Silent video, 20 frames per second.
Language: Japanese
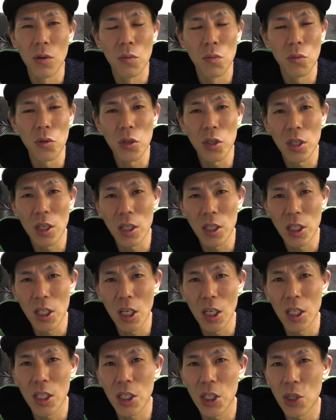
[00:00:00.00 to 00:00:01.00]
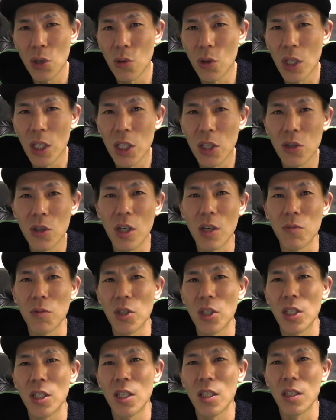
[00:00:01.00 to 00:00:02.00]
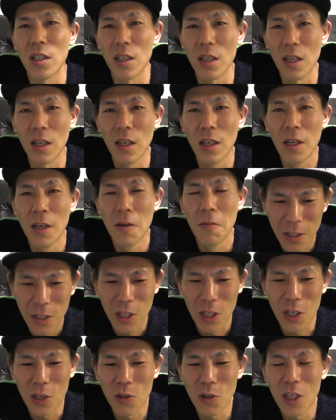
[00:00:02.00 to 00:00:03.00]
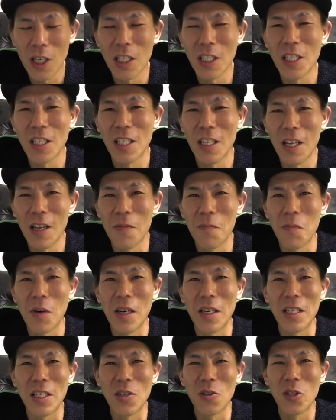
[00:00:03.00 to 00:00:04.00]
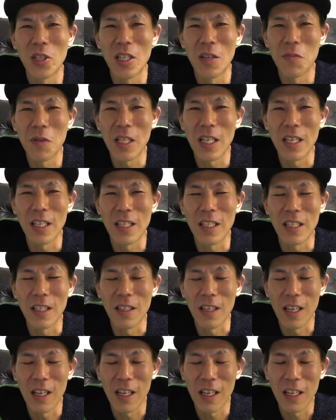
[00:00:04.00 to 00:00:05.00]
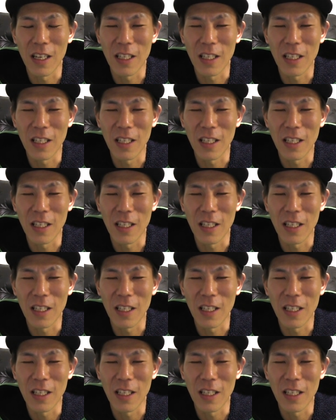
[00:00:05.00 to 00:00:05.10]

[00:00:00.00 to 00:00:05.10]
もしかしたら利用できるかもしれないんでねっていう感じでね、まあ、利用してみてえー、